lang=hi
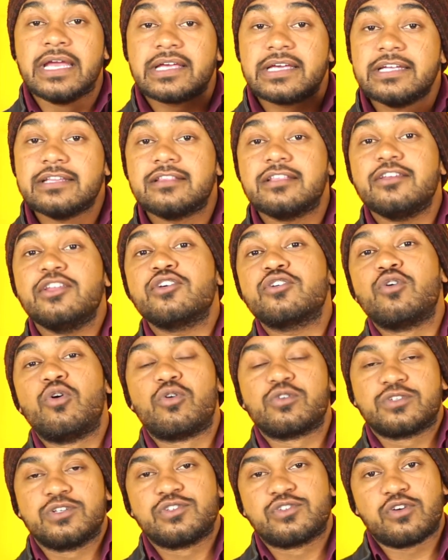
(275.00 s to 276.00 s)
कितने
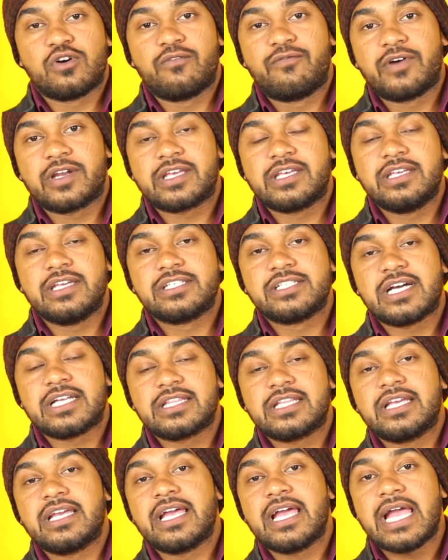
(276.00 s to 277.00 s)
कोर्सेज ऑफर किए
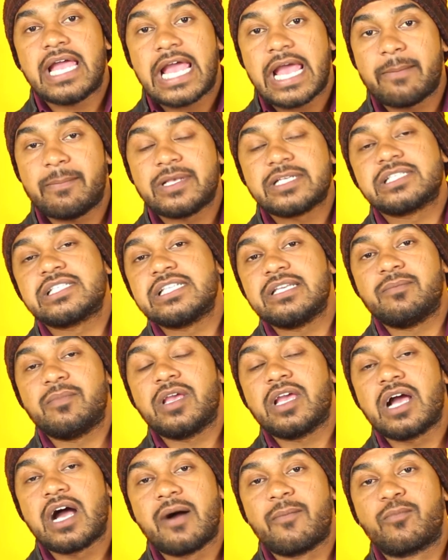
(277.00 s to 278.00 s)
जाते हैं एमएससी
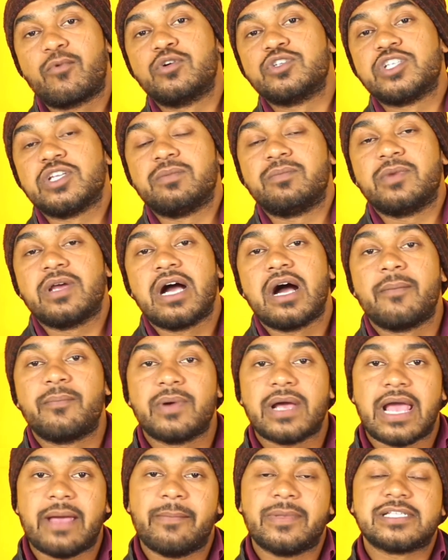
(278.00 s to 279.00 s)
में आपको जिनमें
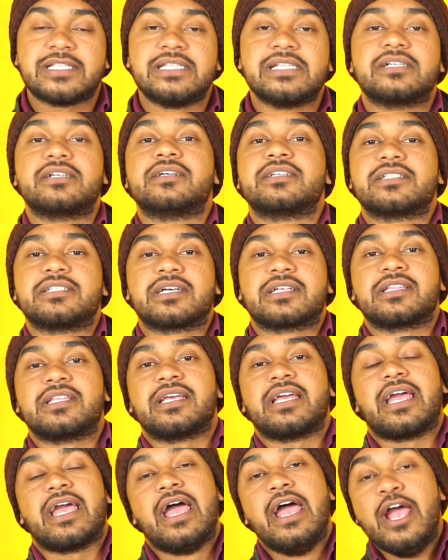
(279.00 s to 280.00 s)
आप एमएससी कर सकते
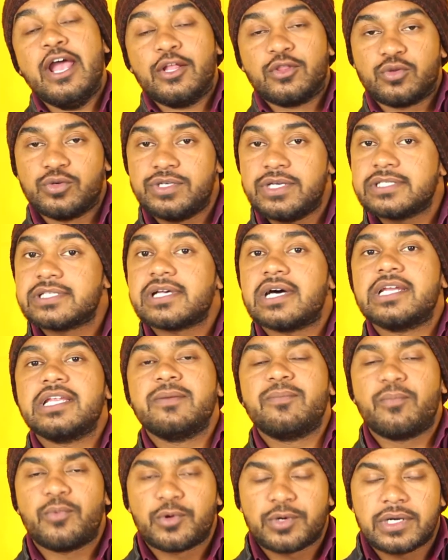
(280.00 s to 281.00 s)
हैं तो ये सारी
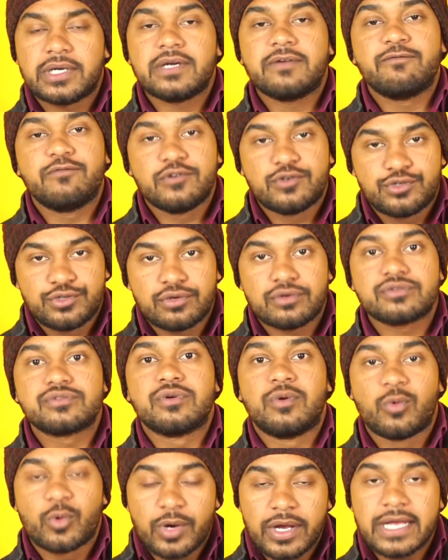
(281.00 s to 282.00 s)
इंपॉर्टेंट वीडियोस
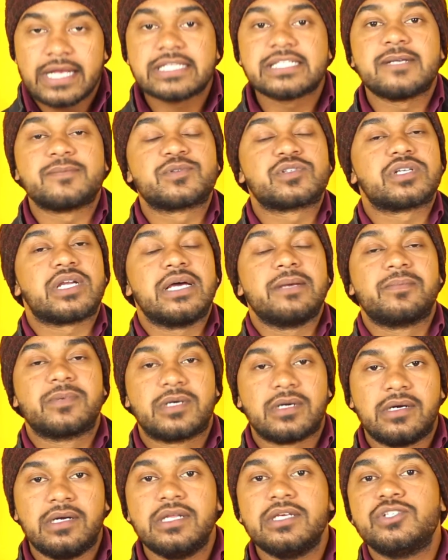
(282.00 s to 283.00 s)
होंगे सब्सक्राइब
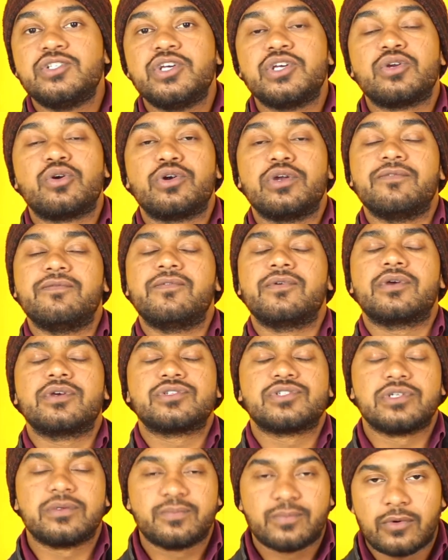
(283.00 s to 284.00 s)
कर लीजिए
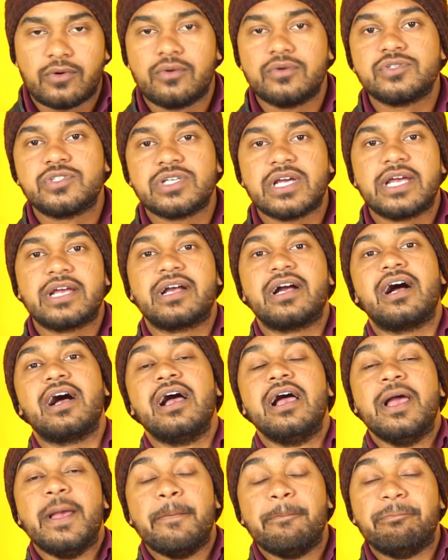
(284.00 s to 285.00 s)
नोटिफिकेशन पहुंच जाएगा
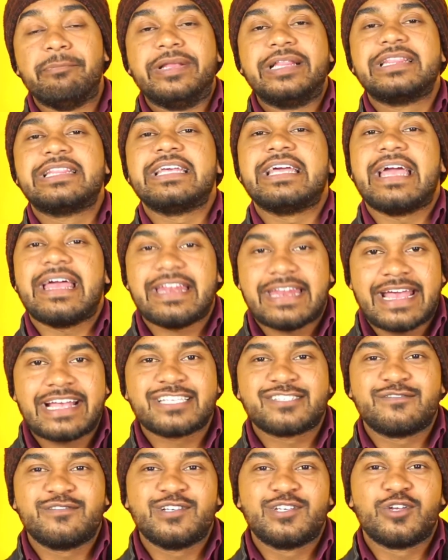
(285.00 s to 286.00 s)
मिलते हैं
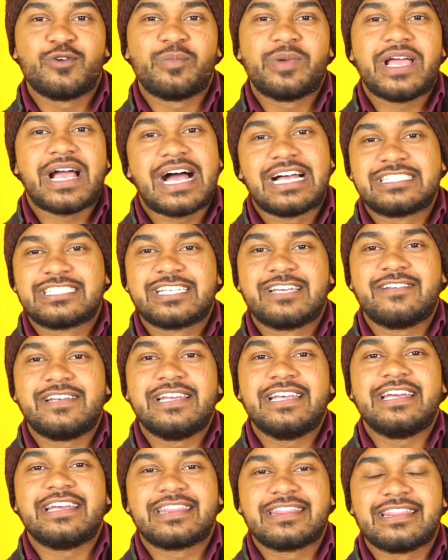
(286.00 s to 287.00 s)
नेक्स्ट वीडियो में आज के
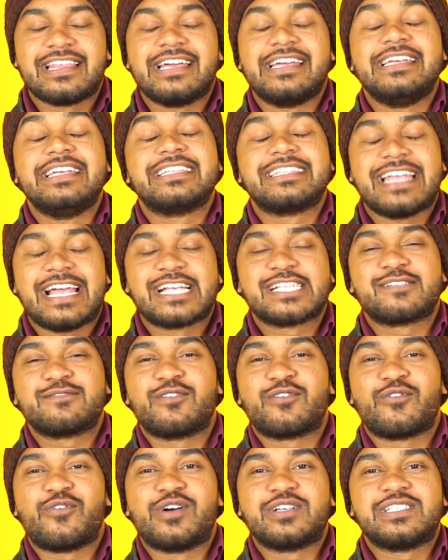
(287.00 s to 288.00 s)
लिए इतना ही थैंक्स
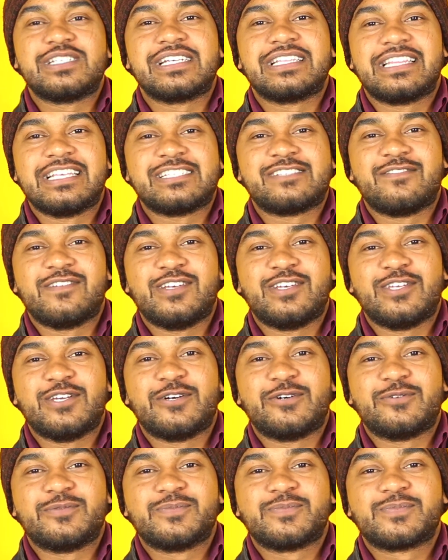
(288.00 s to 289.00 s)
फॉर वॉचिंग दिस
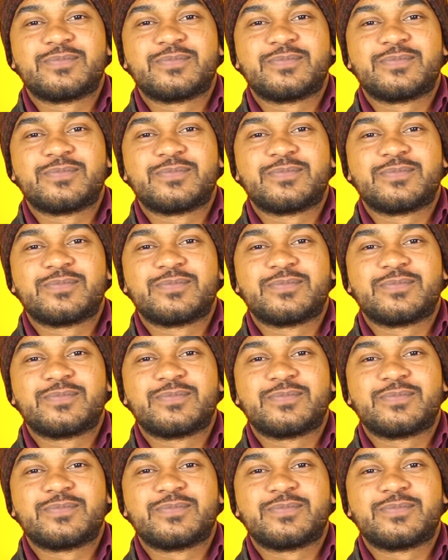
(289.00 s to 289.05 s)
वीडियो